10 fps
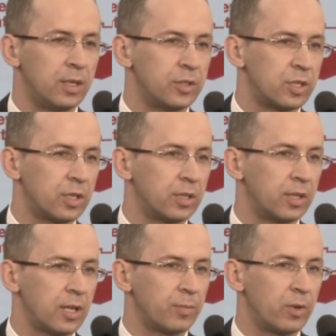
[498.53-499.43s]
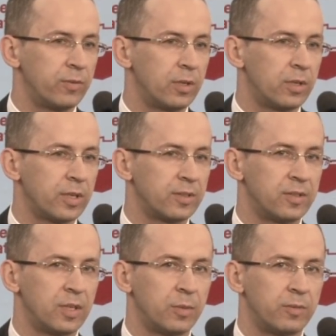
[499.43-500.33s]
czy tak miało wyglądać
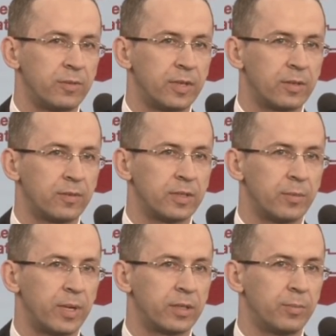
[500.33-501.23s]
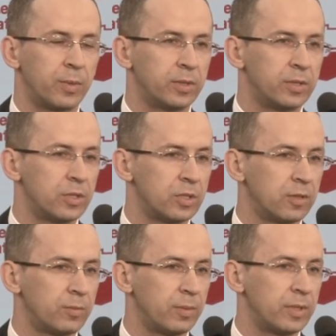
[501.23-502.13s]
systemowe finansowanie partii
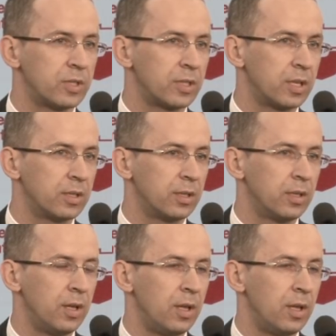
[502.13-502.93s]
politycznych w momencie, kiedy